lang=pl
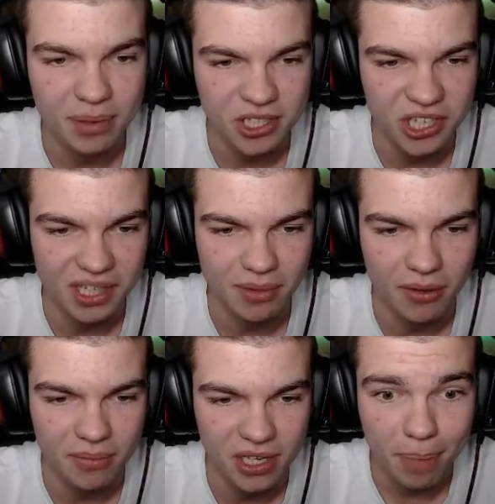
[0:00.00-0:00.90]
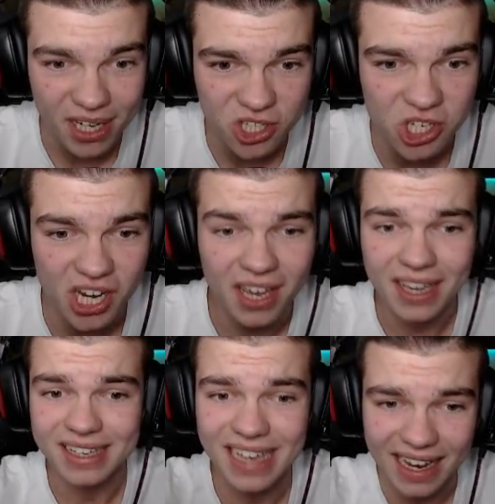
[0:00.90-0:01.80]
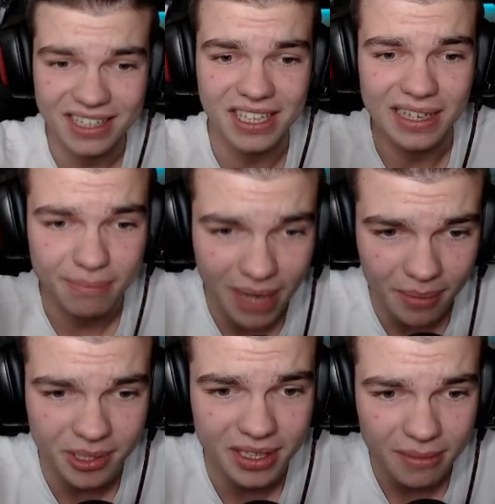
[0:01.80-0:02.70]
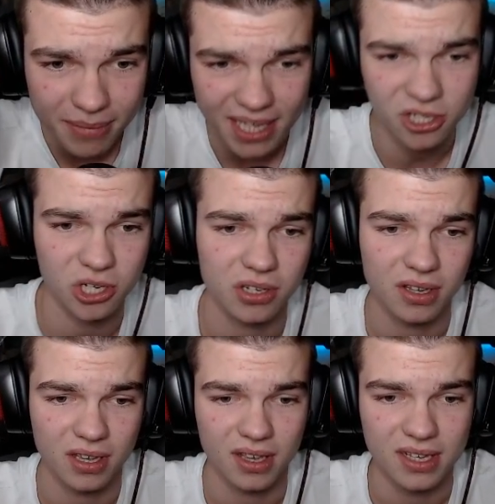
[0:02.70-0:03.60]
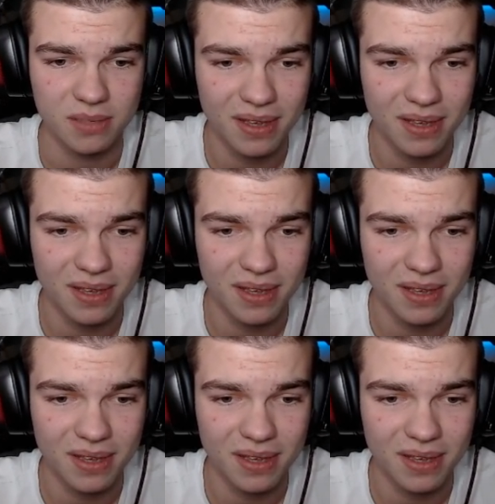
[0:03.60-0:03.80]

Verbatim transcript: patrzcie jaki mamy miecz. Patrzcie jaki mamy miecz. Z